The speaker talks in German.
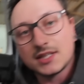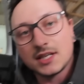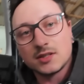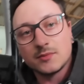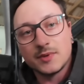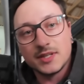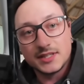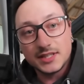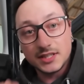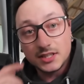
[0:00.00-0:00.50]
Also
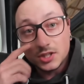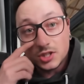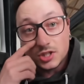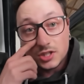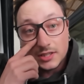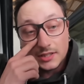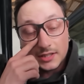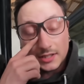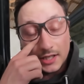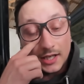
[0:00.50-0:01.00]
man sieht die
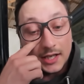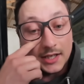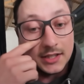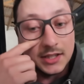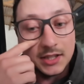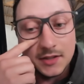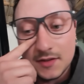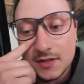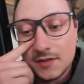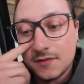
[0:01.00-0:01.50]
Schnitte nachher
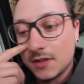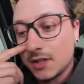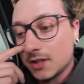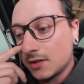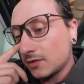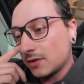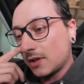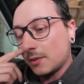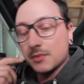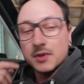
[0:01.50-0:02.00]
nicht, wenn es wieder
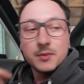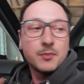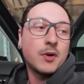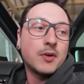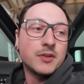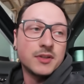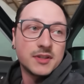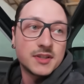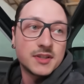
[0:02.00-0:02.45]
zusammengebaut